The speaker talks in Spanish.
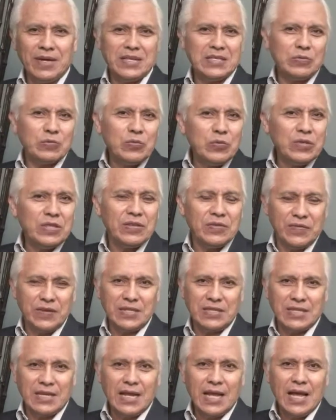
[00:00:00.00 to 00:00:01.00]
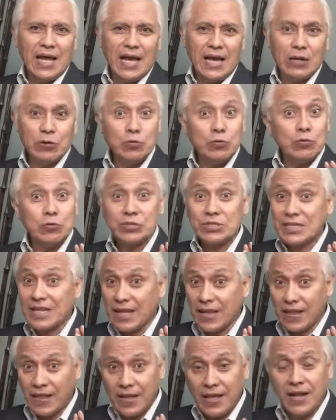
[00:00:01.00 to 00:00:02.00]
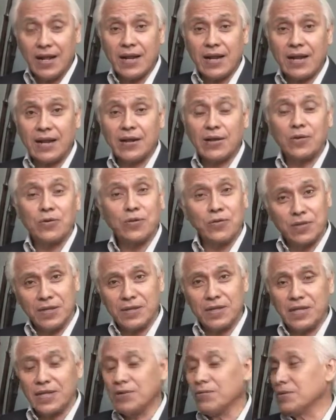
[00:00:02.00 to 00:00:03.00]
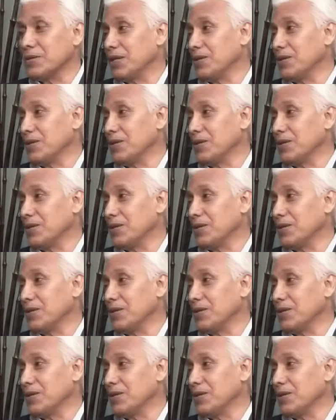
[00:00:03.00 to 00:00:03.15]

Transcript: es muy difícil. Algunos se aterran con tener hijos